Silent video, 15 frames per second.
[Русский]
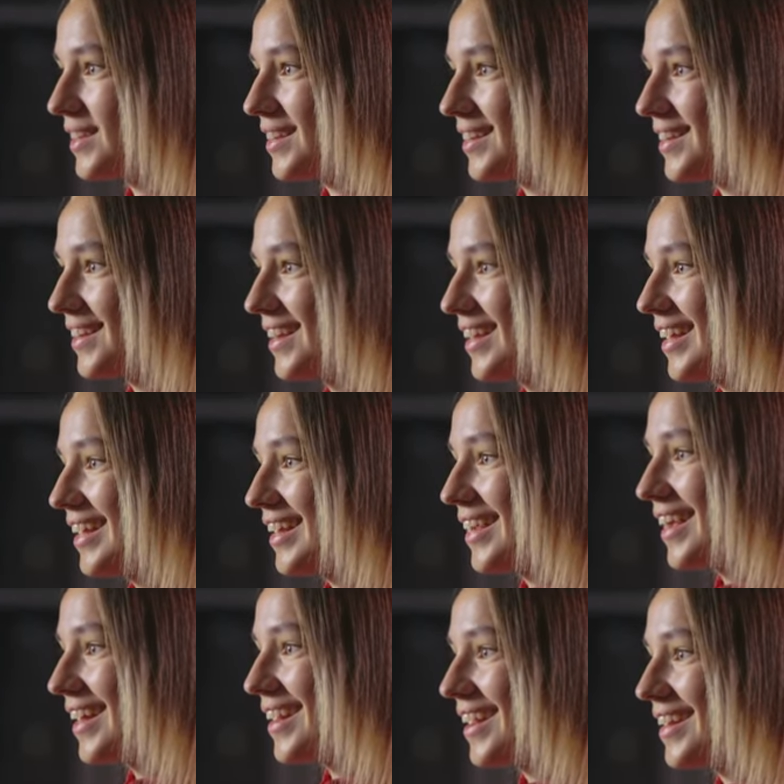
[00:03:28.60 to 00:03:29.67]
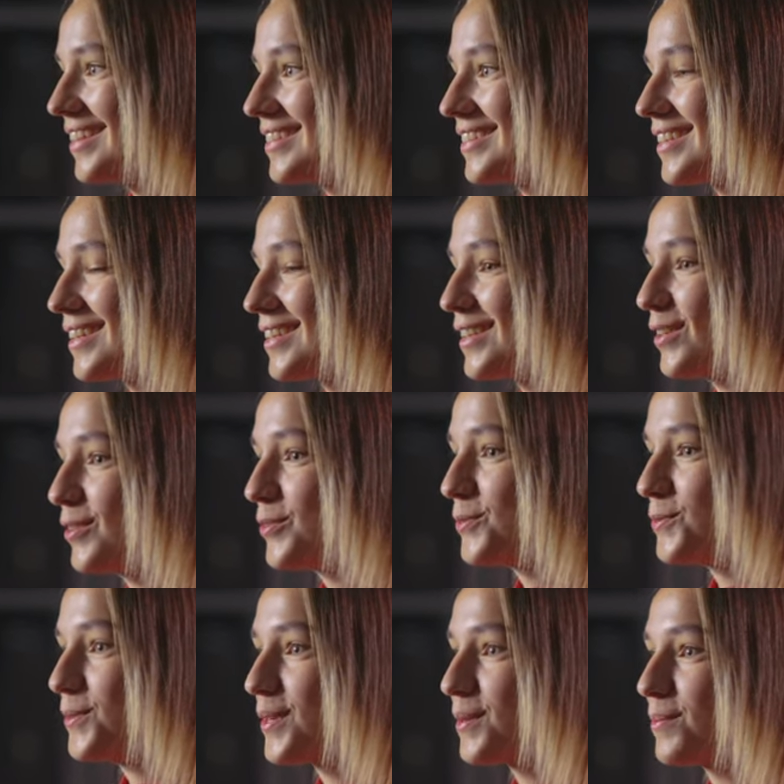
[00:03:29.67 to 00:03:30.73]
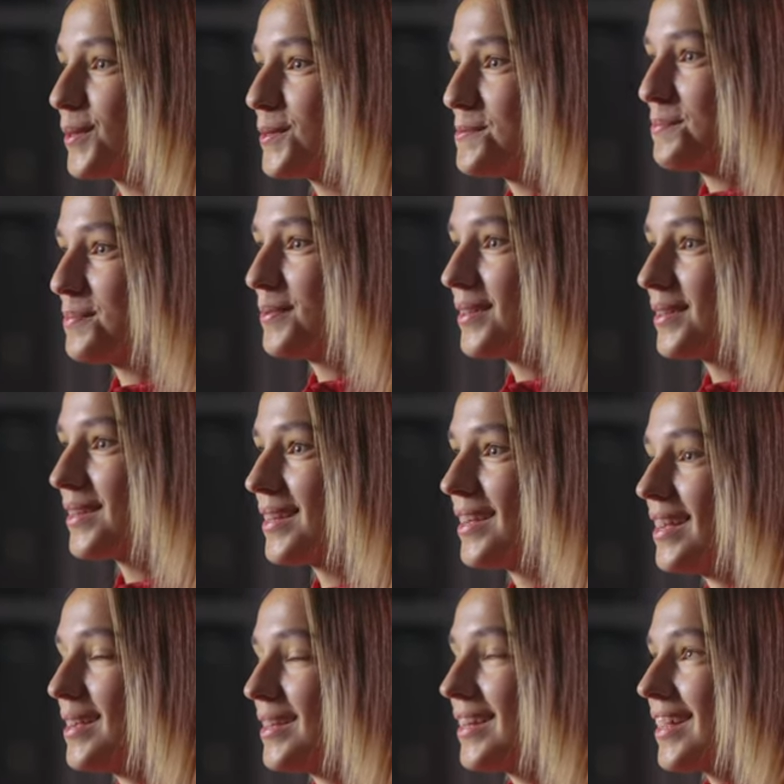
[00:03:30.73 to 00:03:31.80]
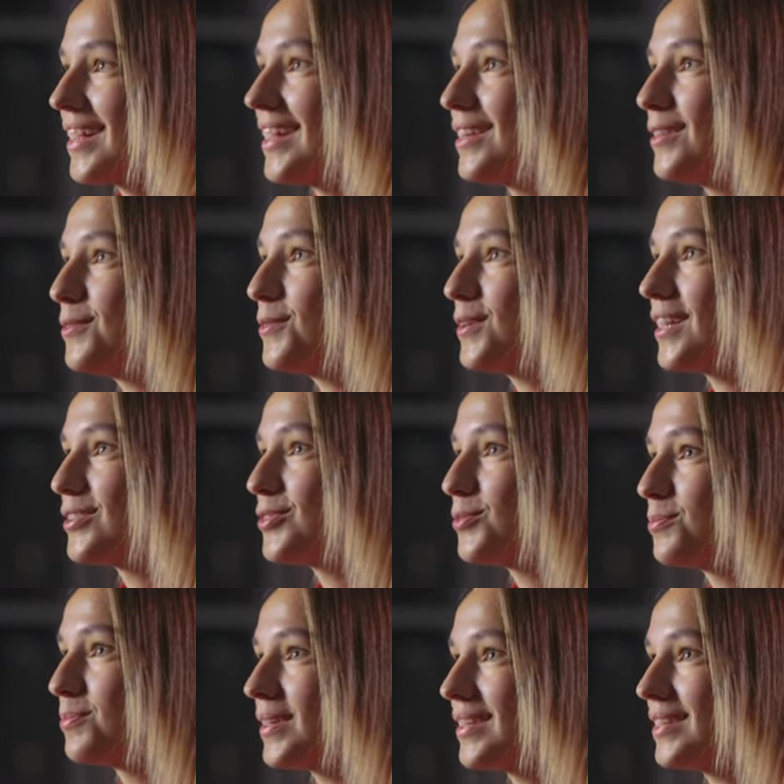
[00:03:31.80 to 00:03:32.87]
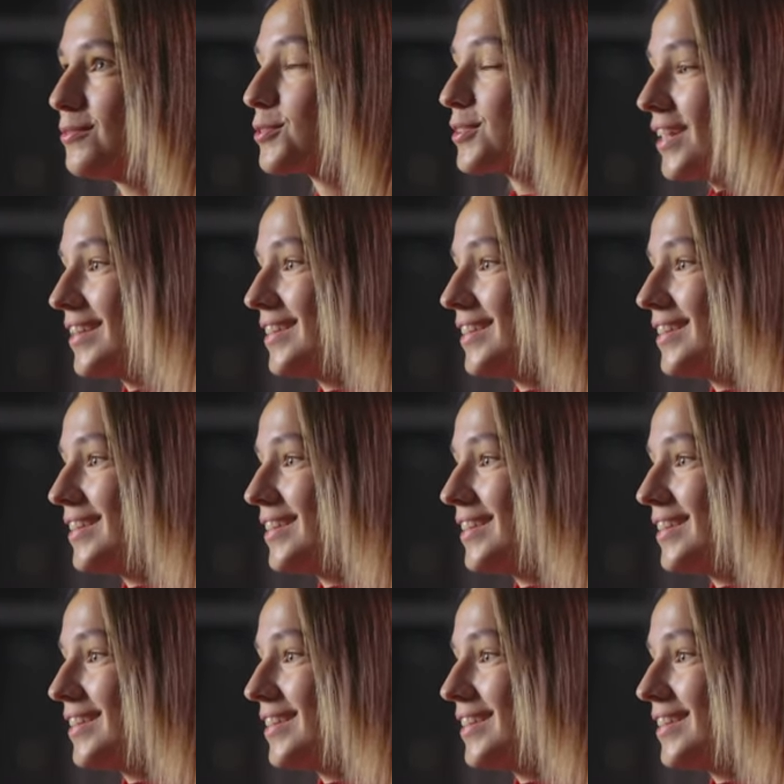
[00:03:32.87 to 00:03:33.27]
где-то. Я радостная на следующее утро, потом э, такая иду, хочу пойти, уже